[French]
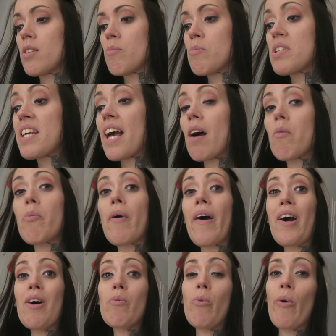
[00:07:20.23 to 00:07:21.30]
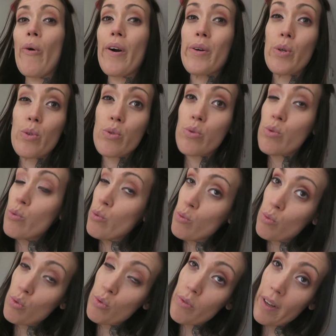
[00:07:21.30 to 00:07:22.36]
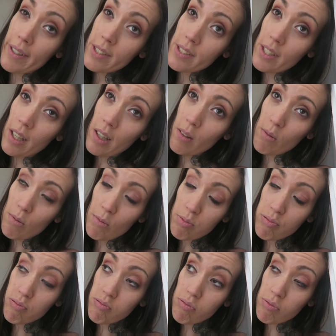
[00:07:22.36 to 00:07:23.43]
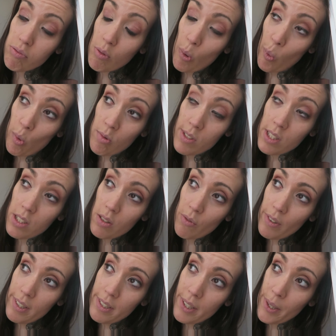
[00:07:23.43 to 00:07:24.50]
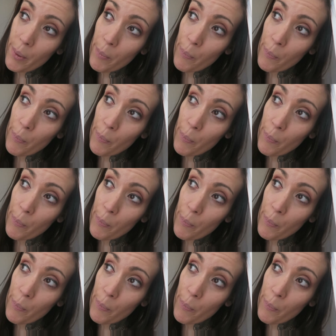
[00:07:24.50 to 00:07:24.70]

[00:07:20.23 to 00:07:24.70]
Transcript: Mais apparemment à cause du, vaccin aussi on va dire.